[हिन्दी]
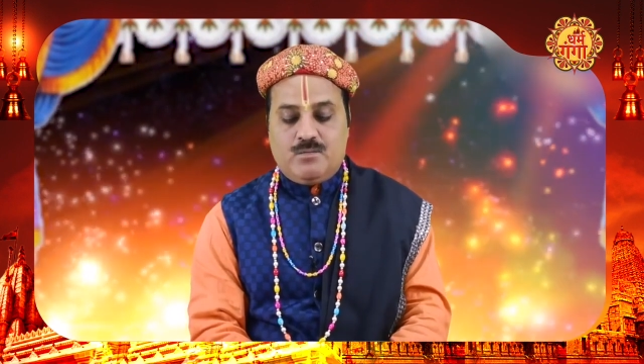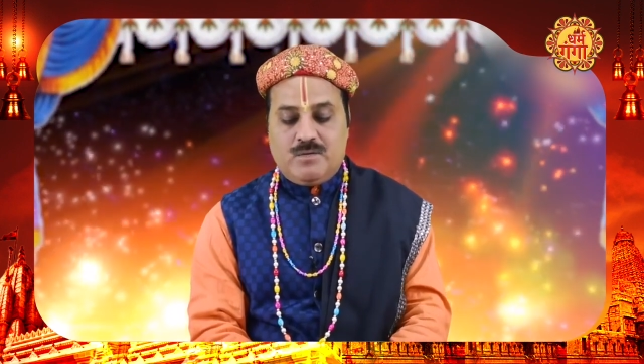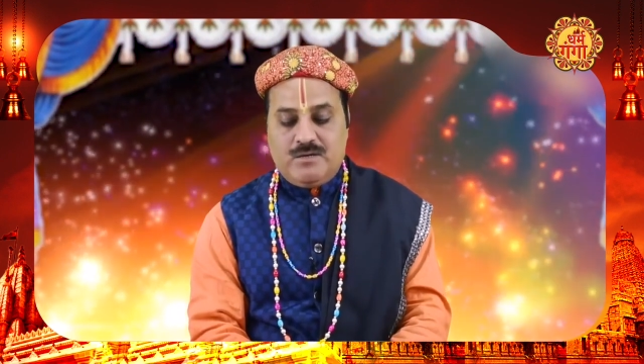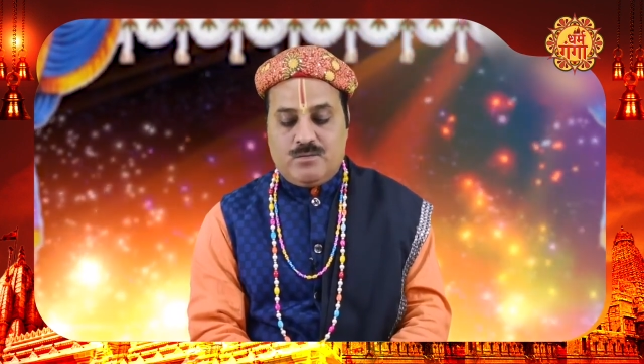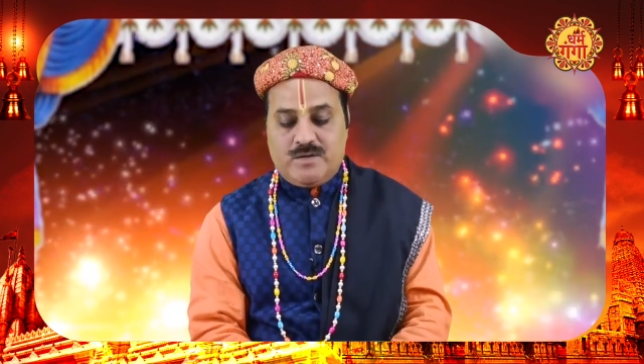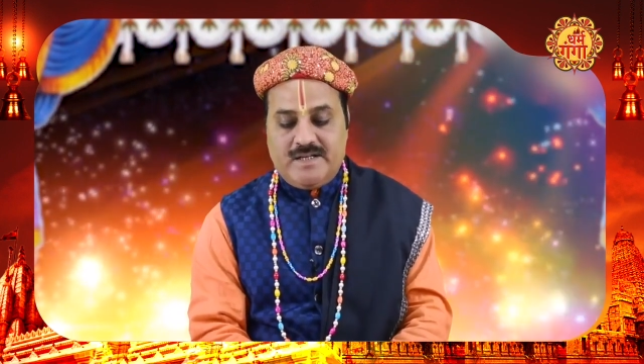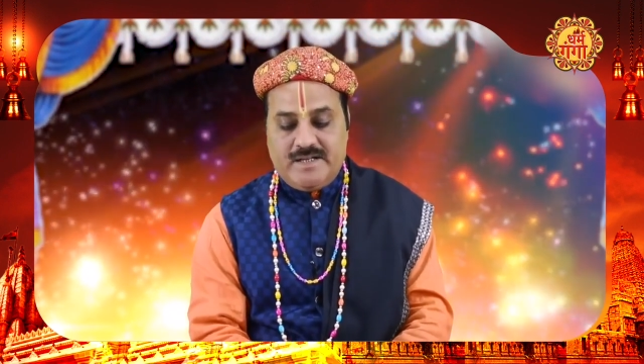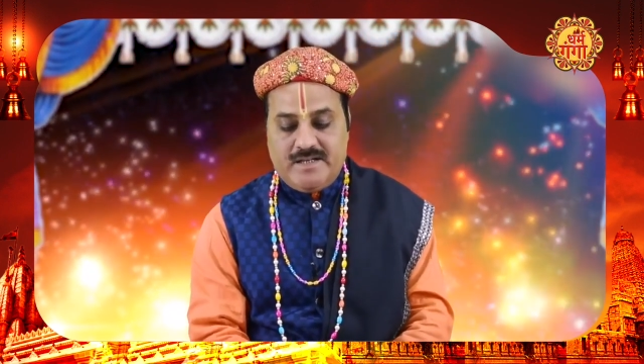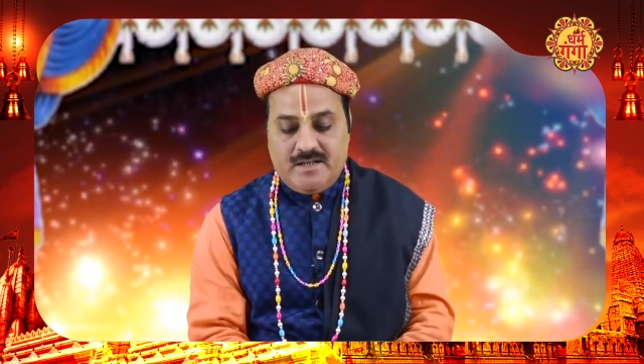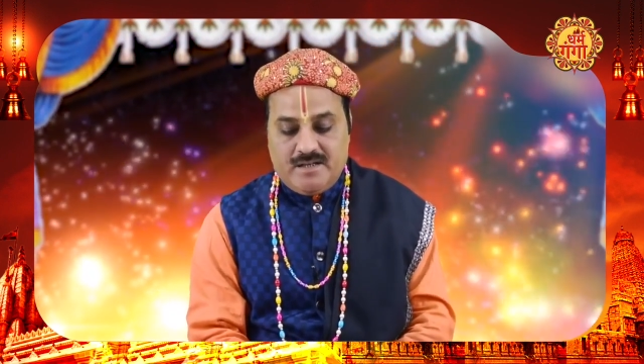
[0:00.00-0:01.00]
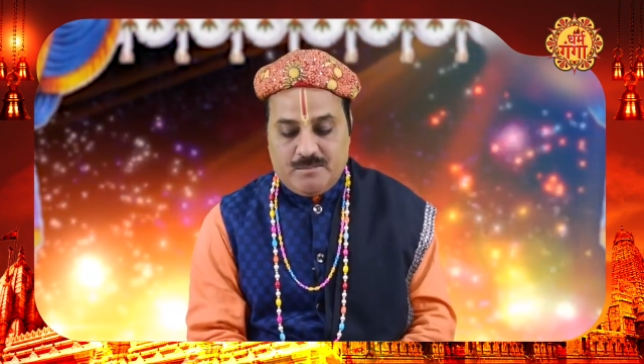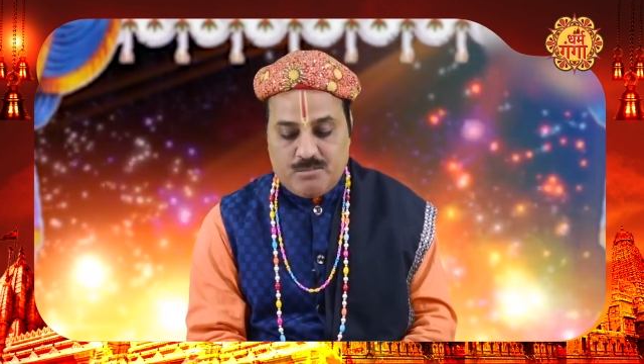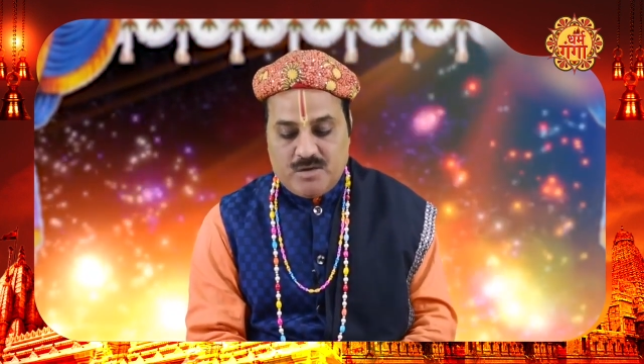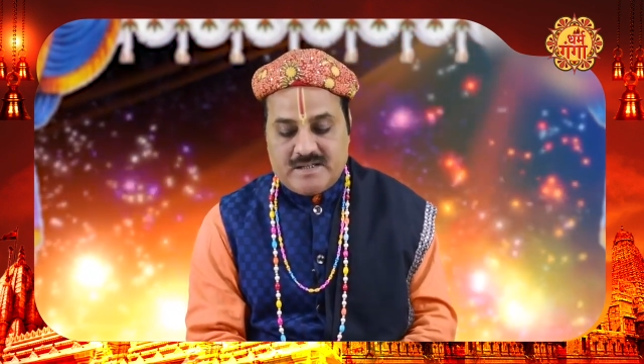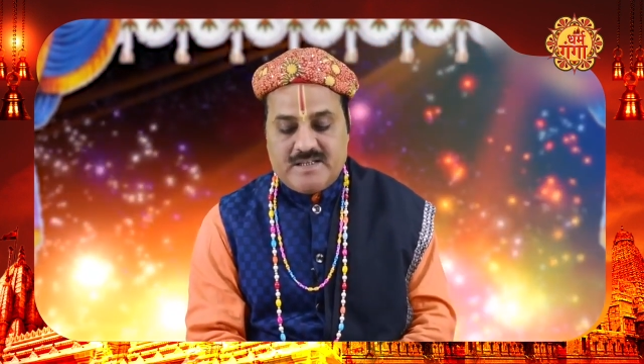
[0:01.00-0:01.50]
वह उन्हें
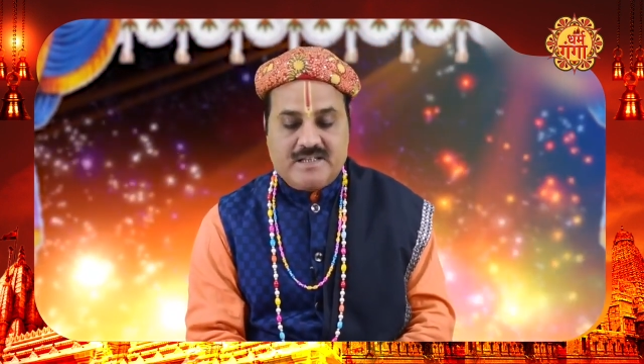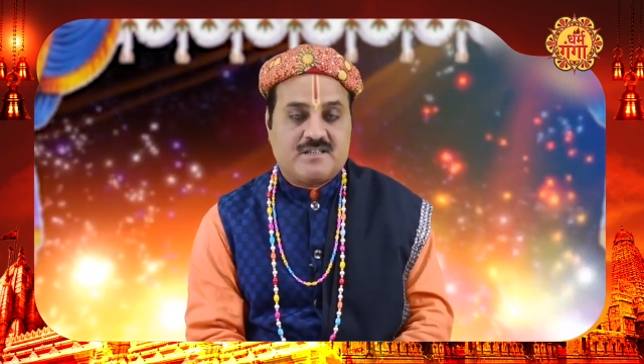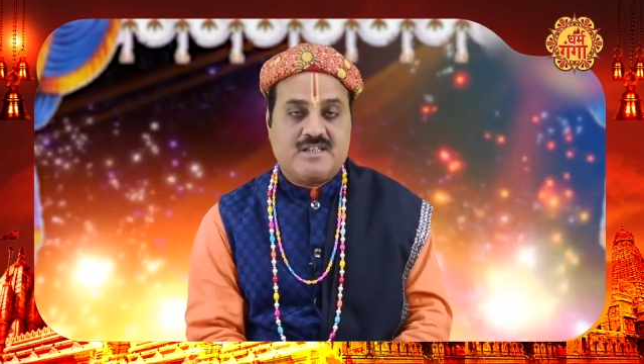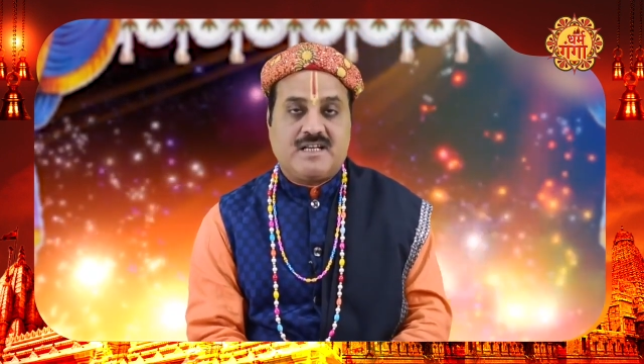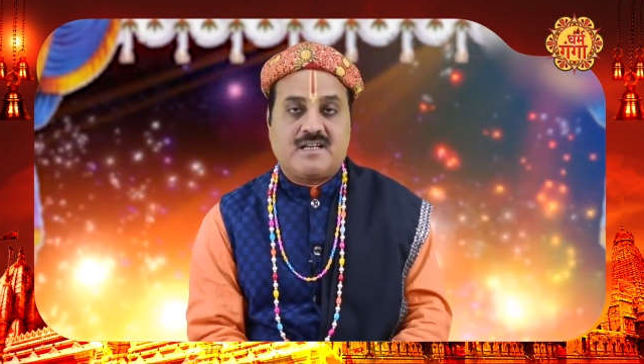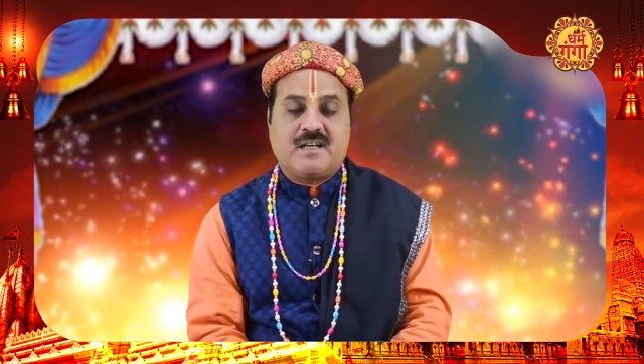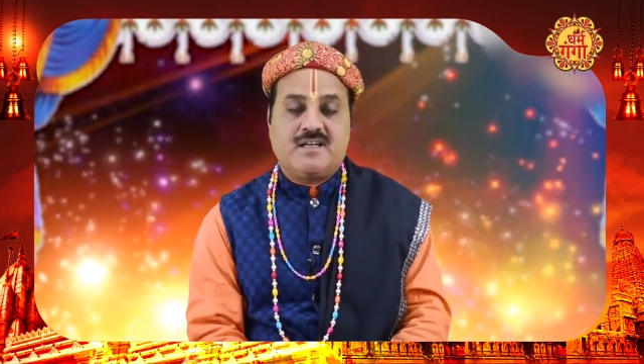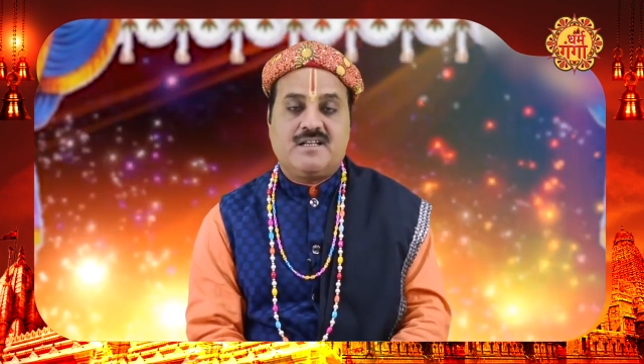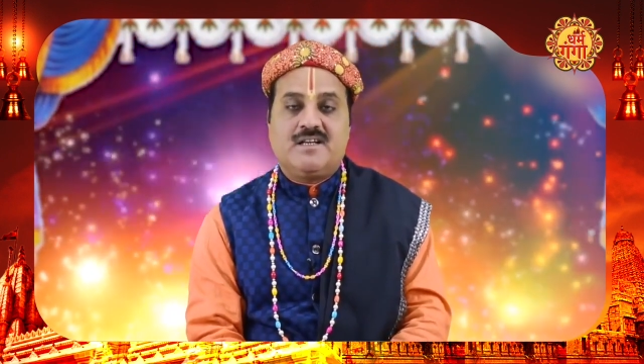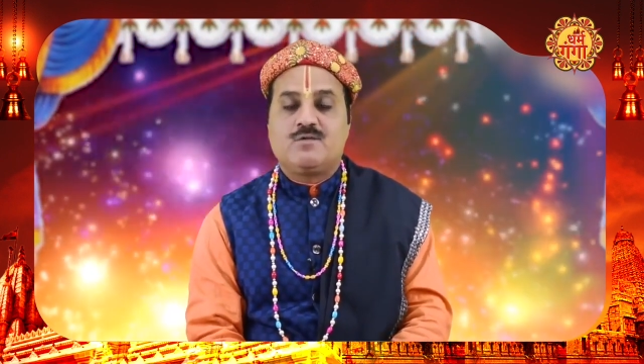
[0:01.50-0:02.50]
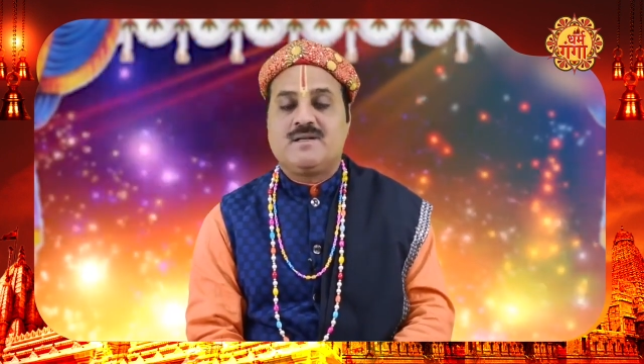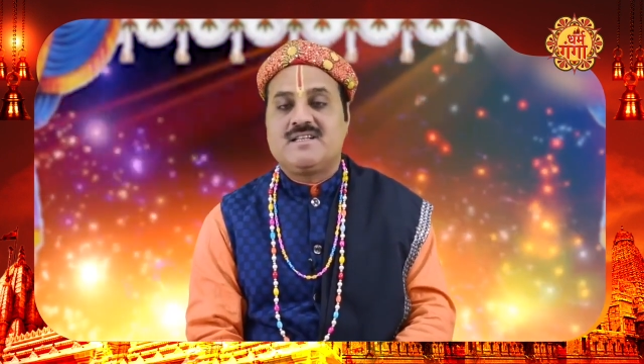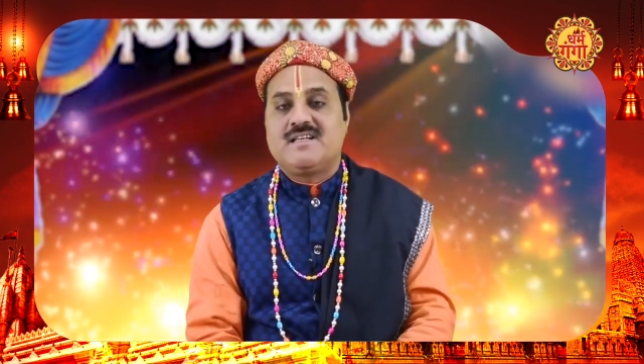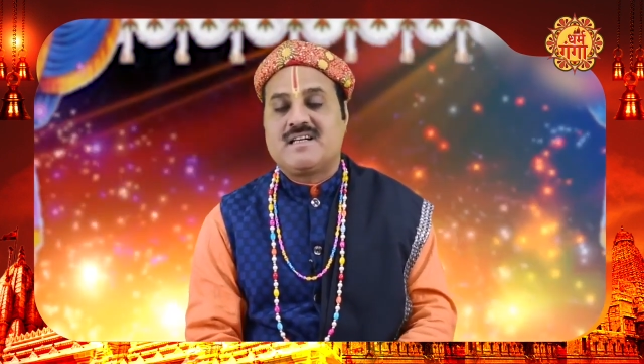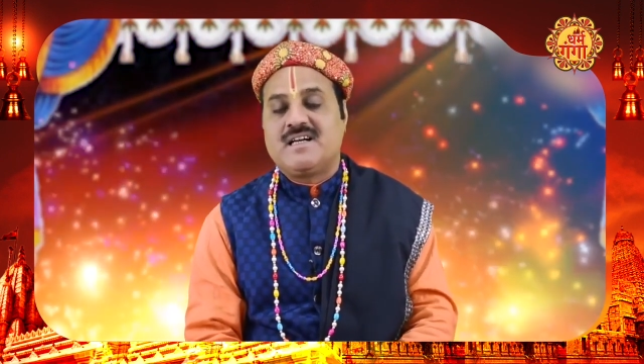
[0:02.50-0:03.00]
पुल की रक्षा करने दे हनुमान
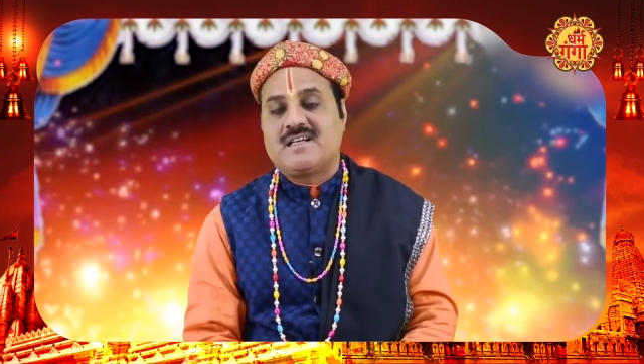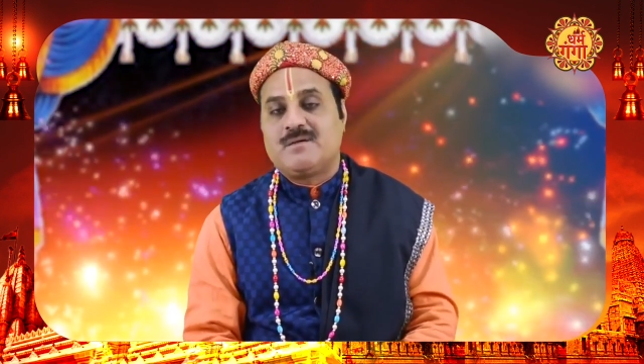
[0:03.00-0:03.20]
जी ने कहा